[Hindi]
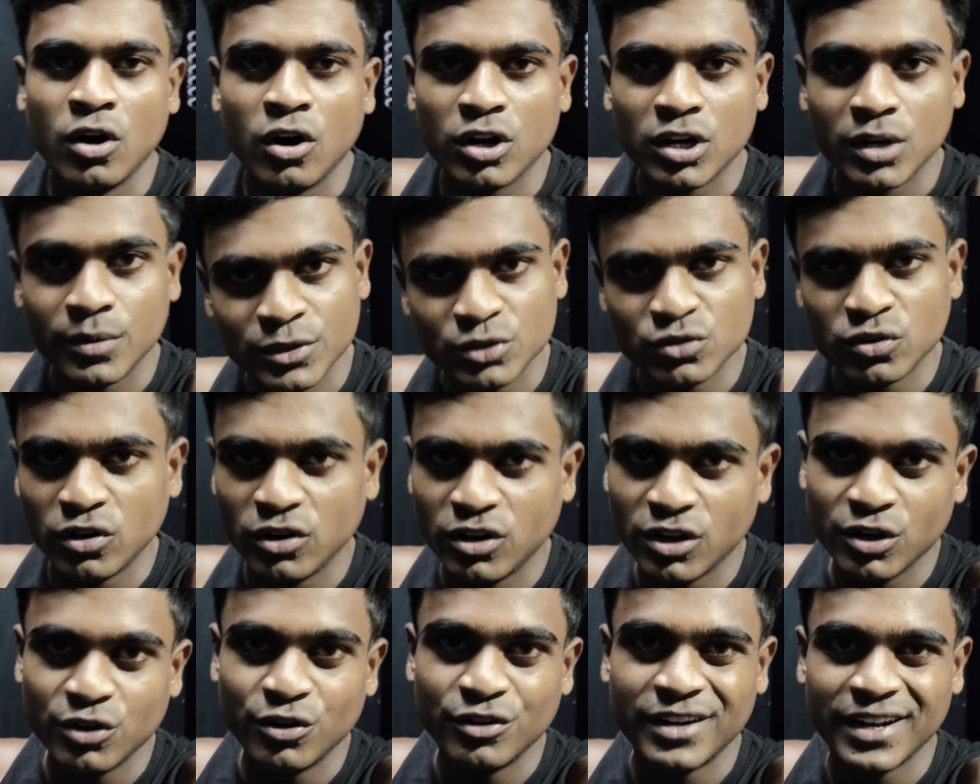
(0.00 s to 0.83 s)
और अभी
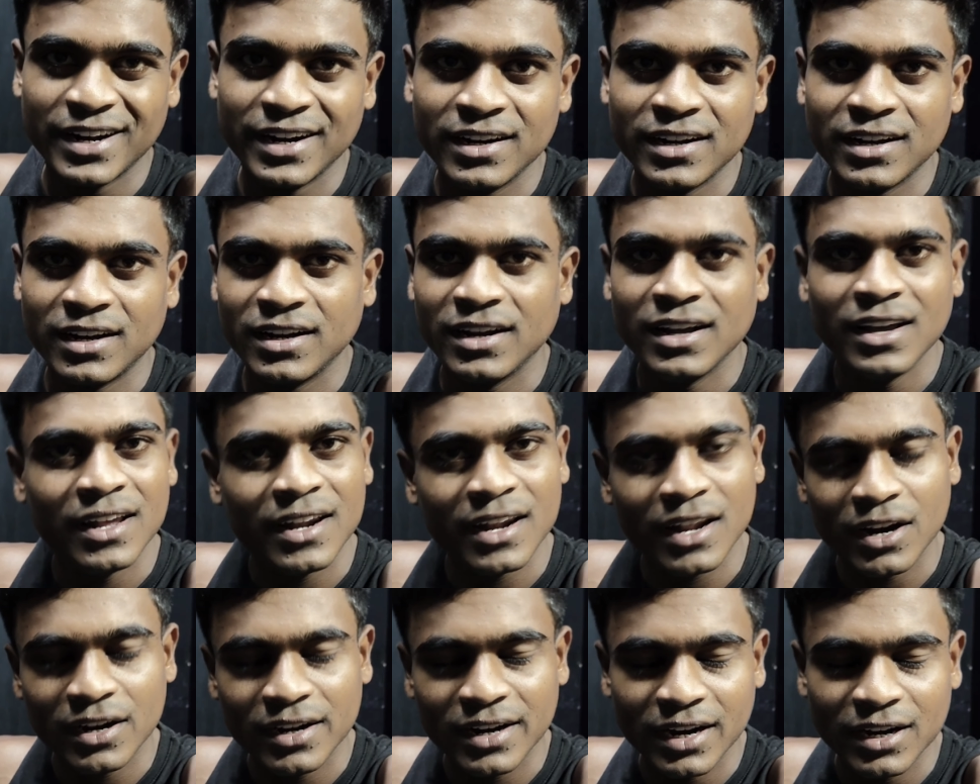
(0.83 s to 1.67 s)
शोल्डर को ट्रेन करेंगे
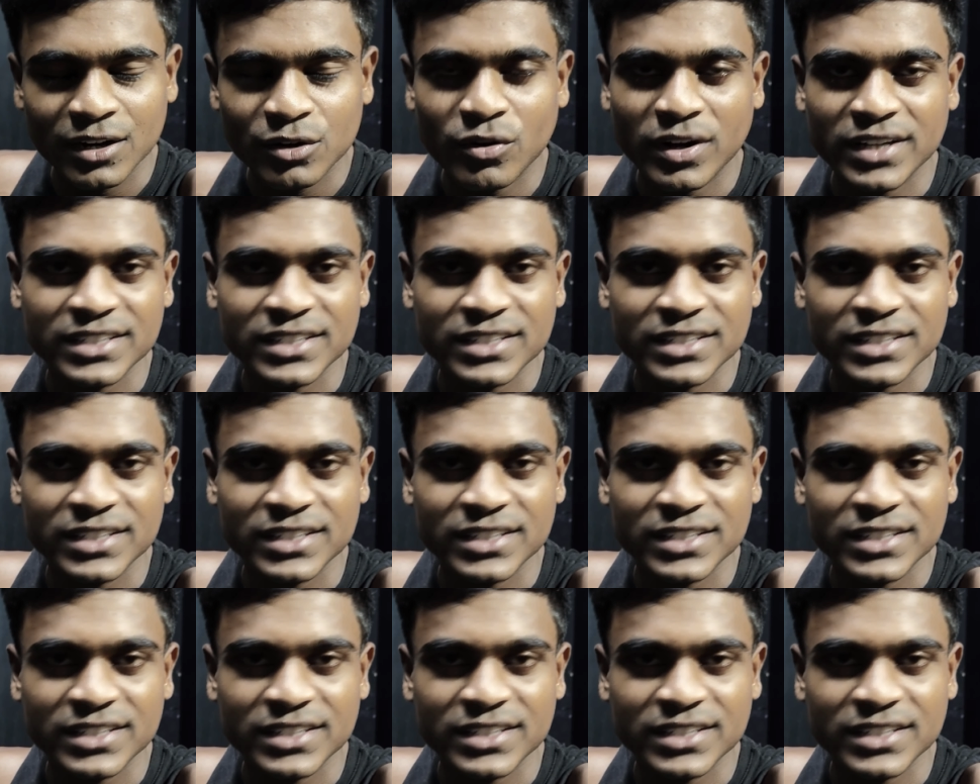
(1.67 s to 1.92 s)
रेयर डेल